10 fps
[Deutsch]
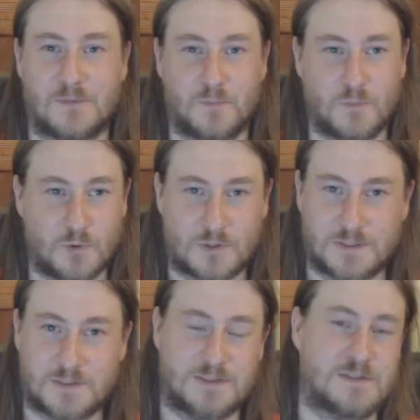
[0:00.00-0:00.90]

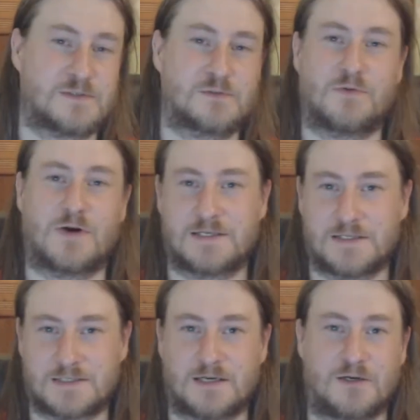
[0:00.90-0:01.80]
möglich ist, soweit
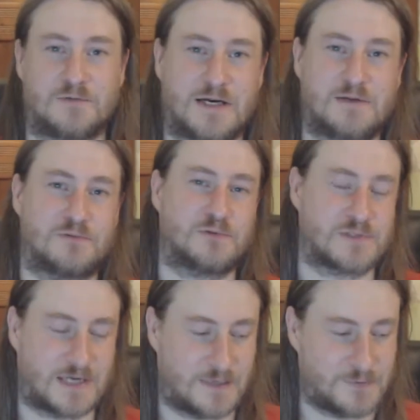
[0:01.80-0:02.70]
ich darauf
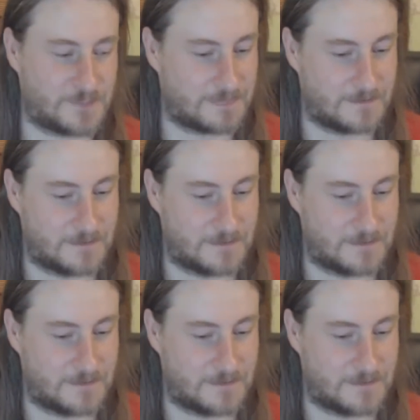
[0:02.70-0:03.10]
Einfluss habe,